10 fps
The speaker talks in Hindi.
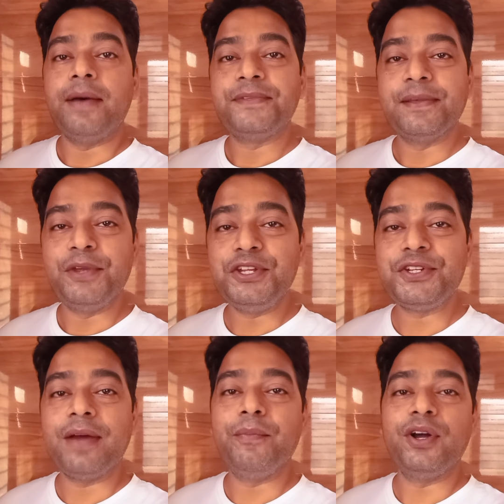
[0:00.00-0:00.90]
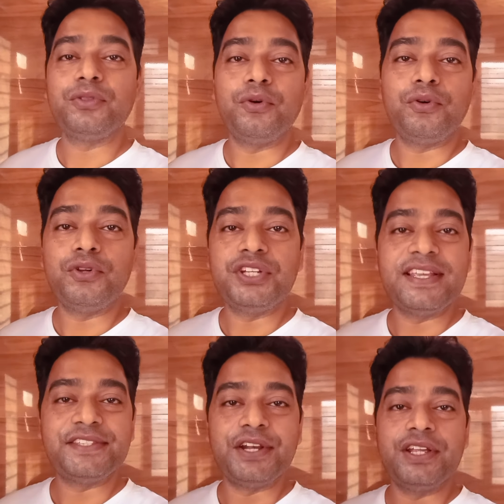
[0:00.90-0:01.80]
आप सभी श्याम भक्तों को
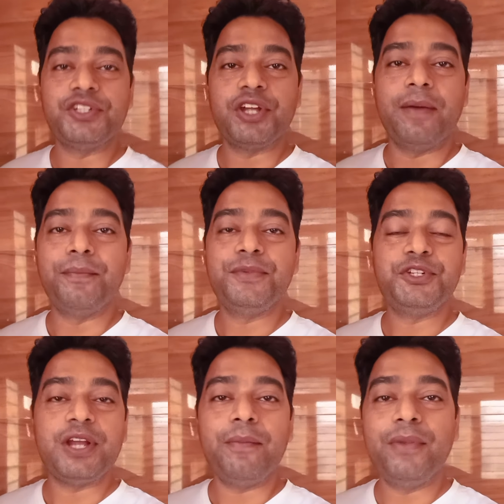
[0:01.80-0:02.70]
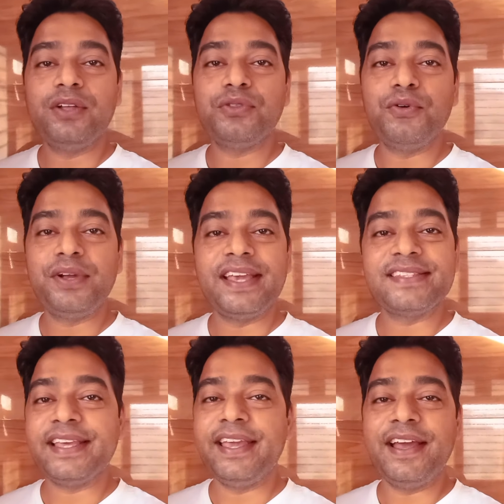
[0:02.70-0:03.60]
जय श्री श्याम श्याम भक्तों
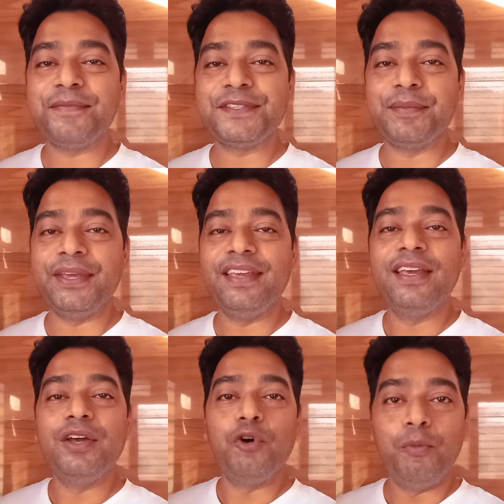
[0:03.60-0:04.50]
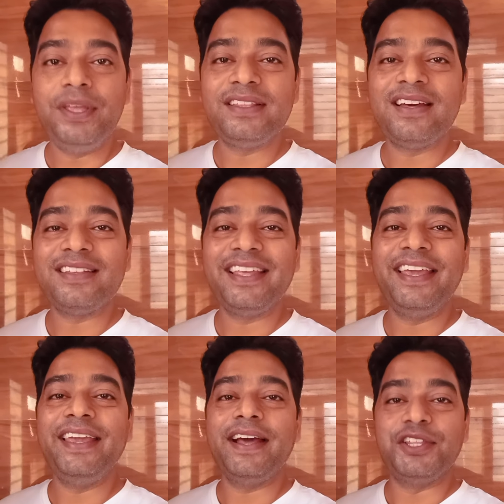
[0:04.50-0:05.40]
कैसे हैं आप सभी उम्मीद करते
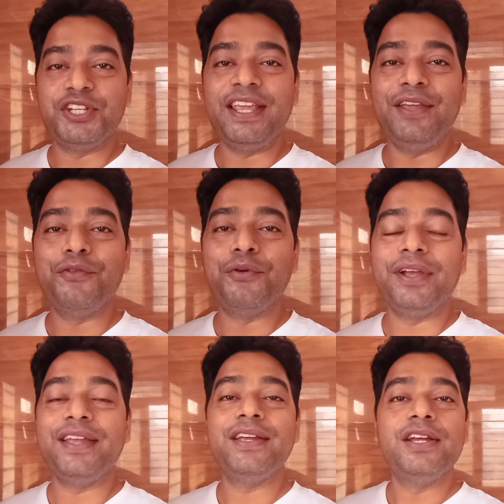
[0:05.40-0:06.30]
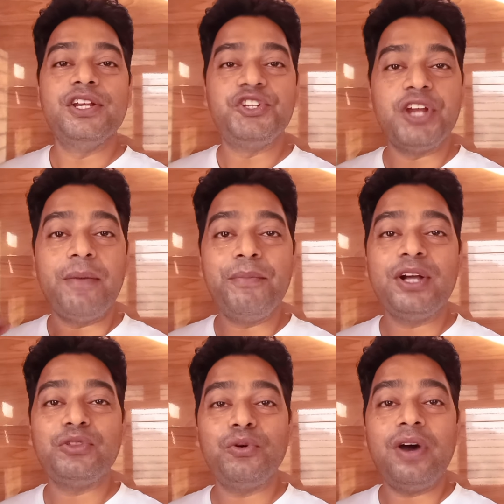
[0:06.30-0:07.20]
हैं अच्छे ही होंगे श्याम
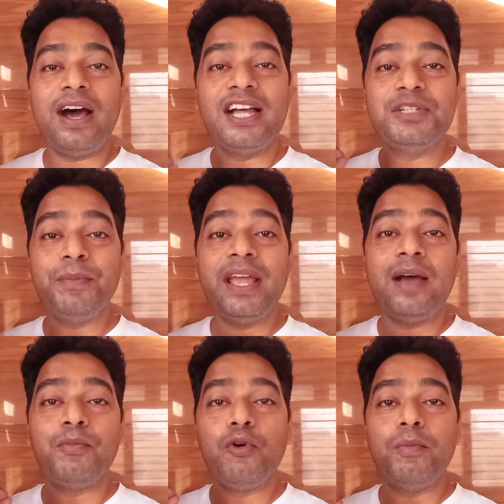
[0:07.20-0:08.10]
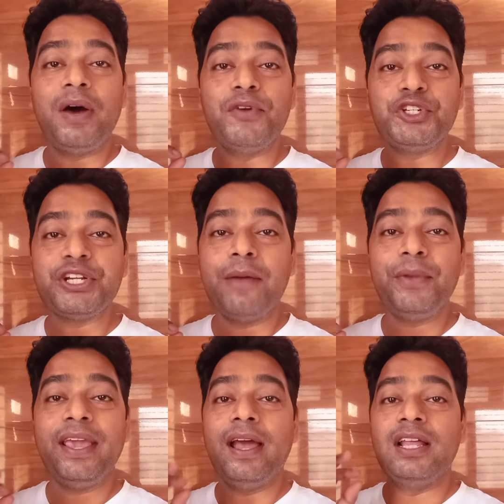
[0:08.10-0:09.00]
भक्तो आज मैं आपको बाबा श्याम
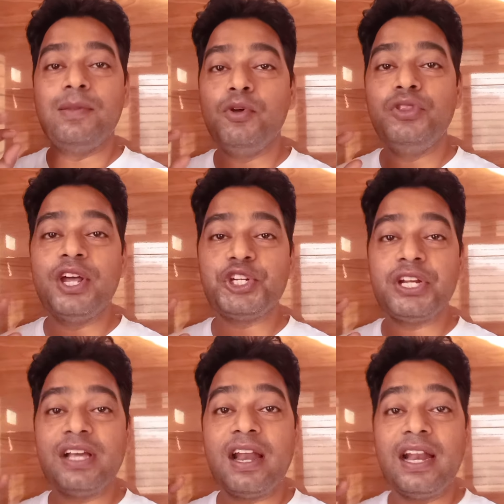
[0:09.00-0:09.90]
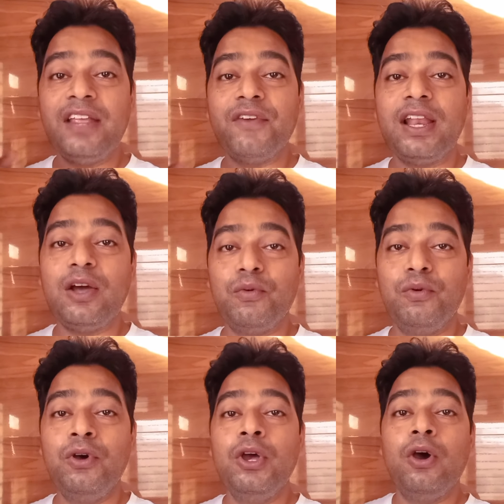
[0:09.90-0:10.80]
के अद्भुत दर्शन कराने वाला हूँ